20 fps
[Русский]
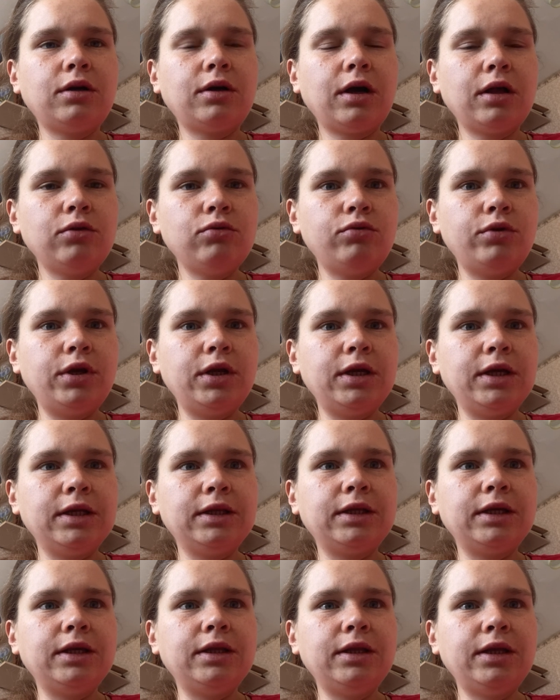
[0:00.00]
Калории –
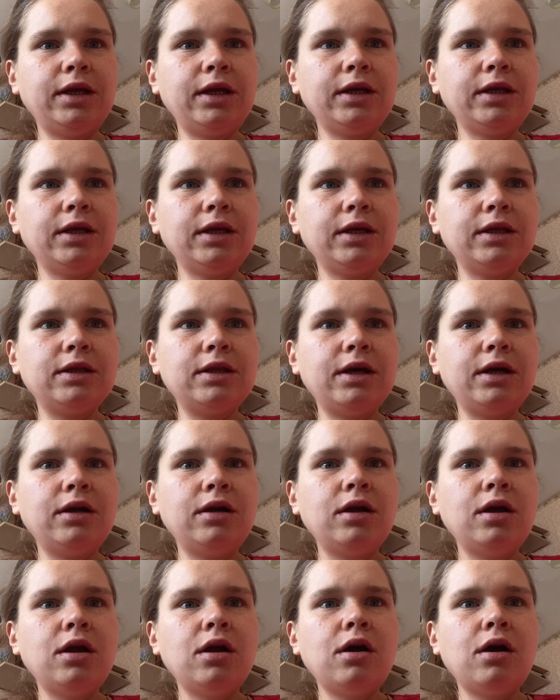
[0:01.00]
это энергия,
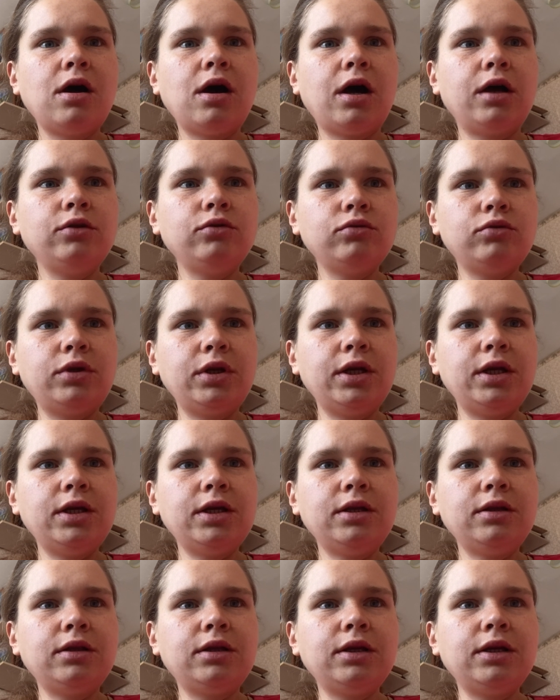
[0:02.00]
да, а
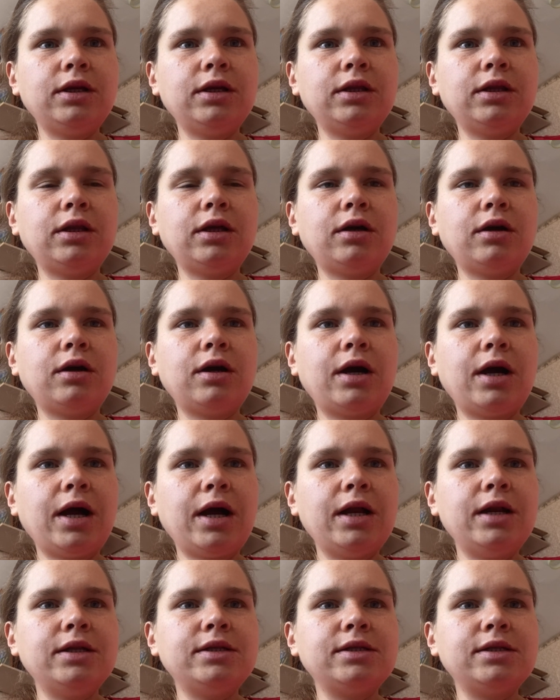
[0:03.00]
нутриенты – это
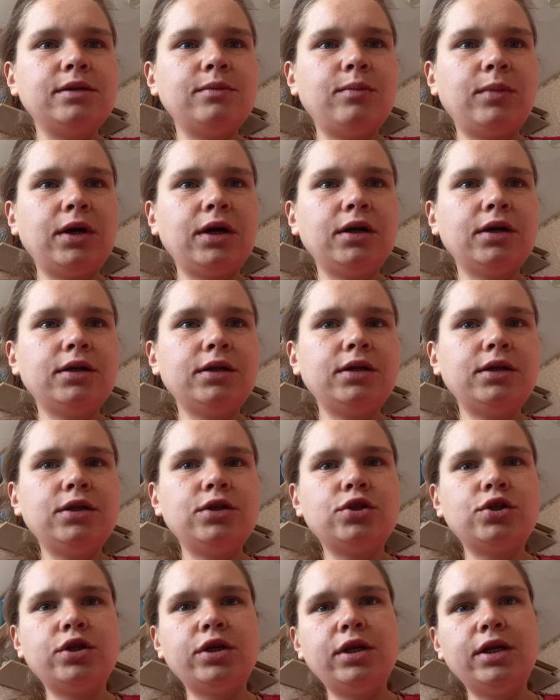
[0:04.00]
кальций,
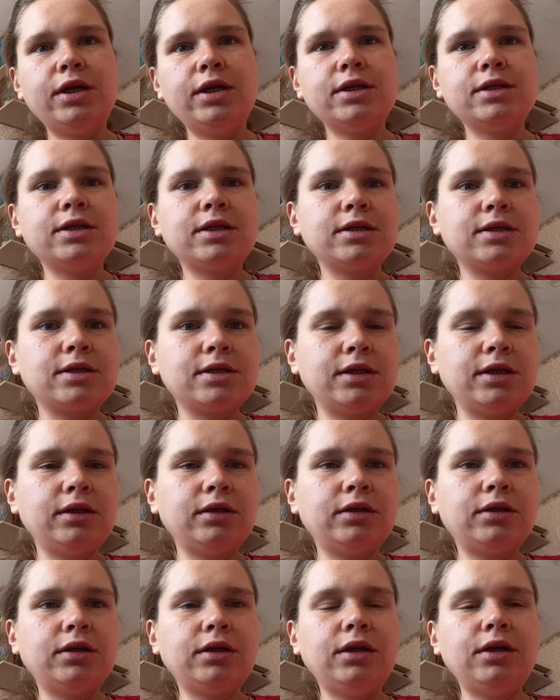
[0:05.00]
магний, железо,
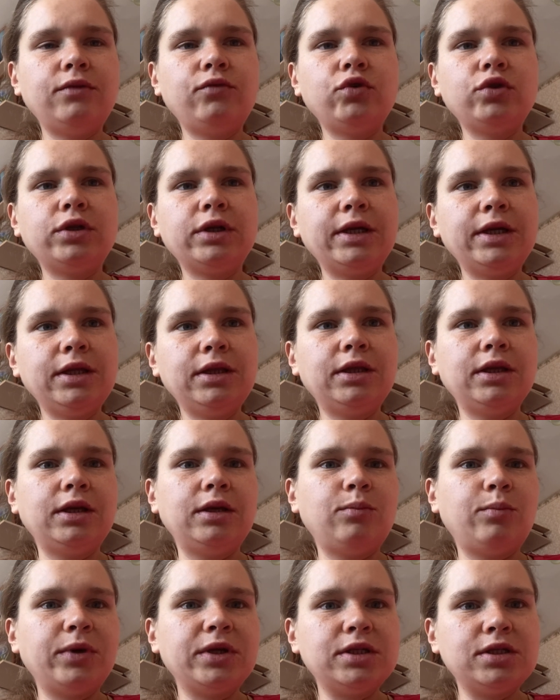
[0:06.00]
цинк. И вот это
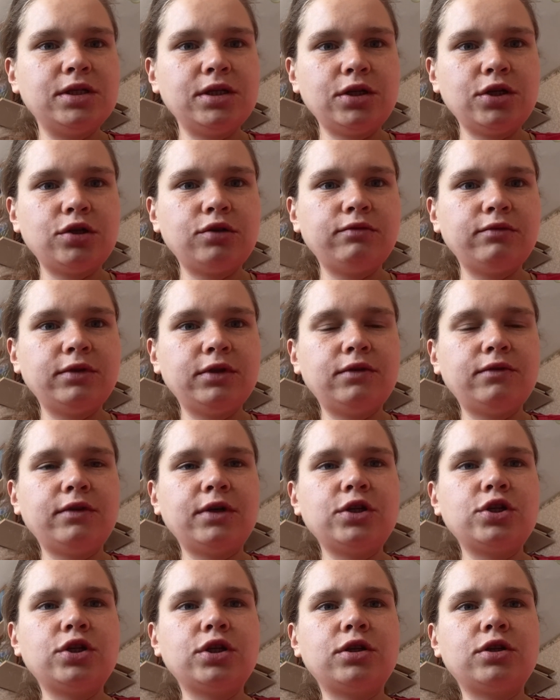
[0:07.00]
и поддерживает
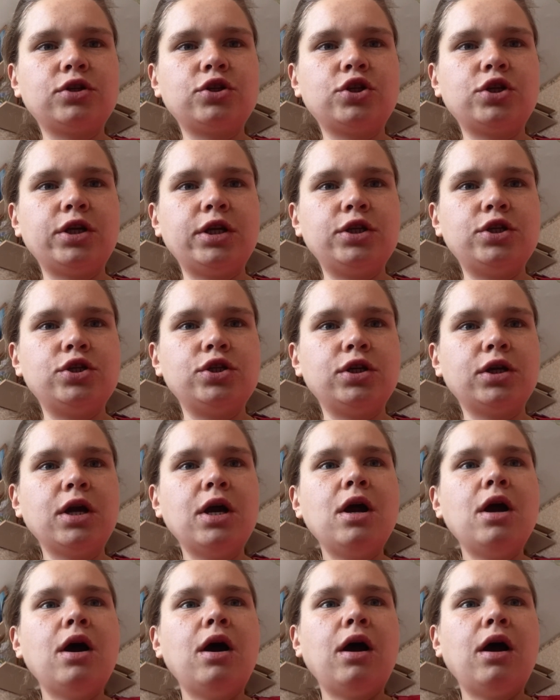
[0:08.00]
ваш кишечник.